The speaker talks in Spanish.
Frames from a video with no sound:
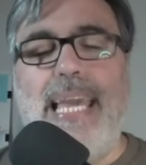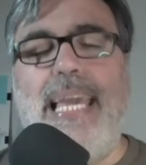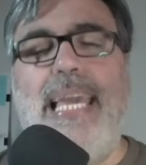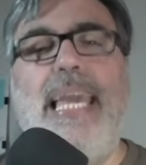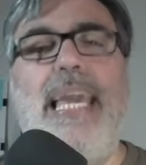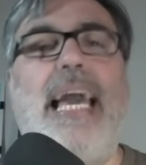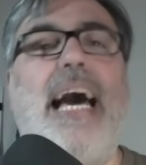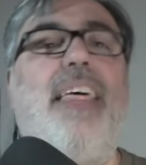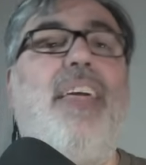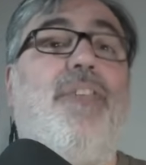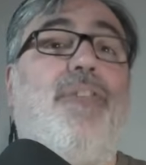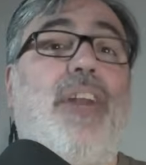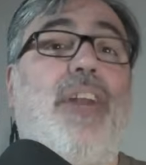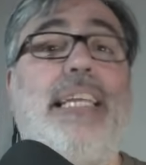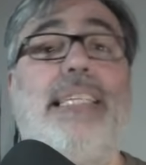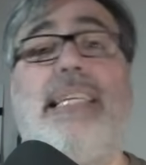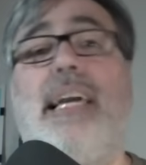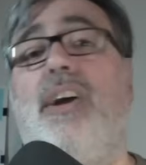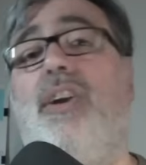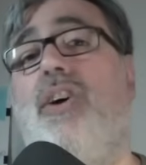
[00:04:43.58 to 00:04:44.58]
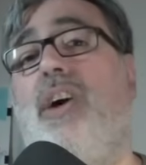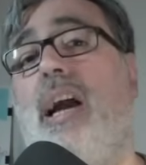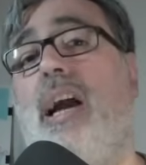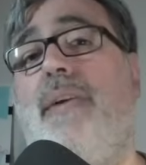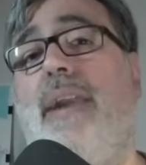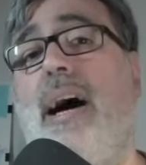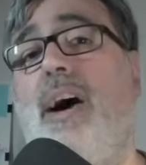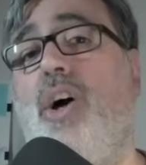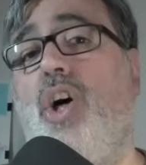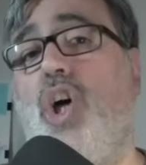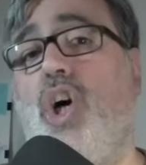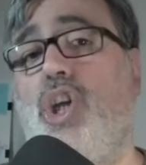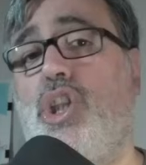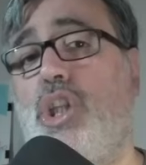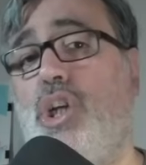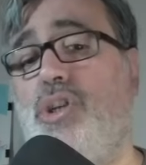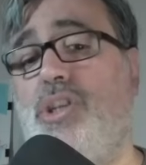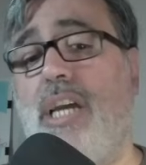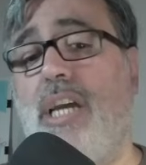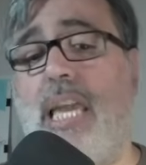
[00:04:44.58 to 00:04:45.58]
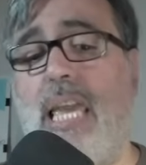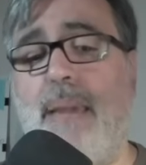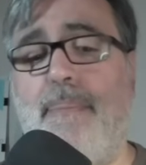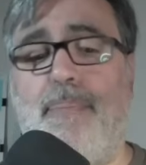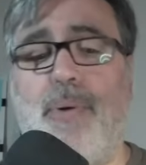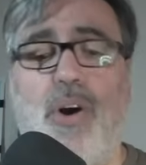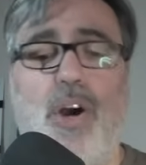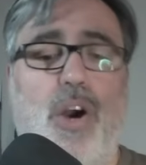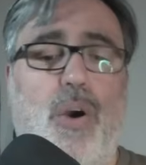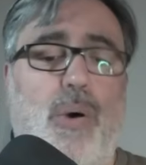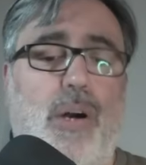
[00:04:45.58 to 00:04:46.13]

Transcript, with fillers: Y a diferencia de lo que he hablado de otros equipos,